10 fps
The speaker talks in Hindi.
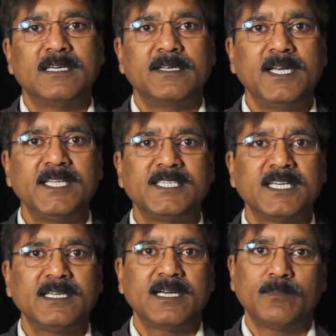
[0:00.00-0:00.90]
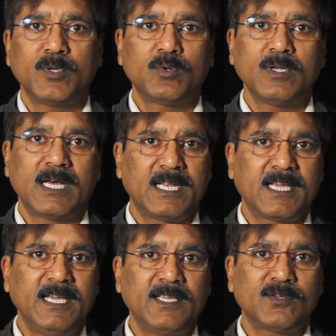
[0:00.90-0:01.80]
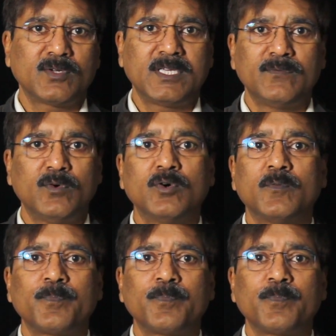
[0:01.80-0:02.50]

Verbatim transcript: रीजन बिल्कुल अलग है क्योंकि वो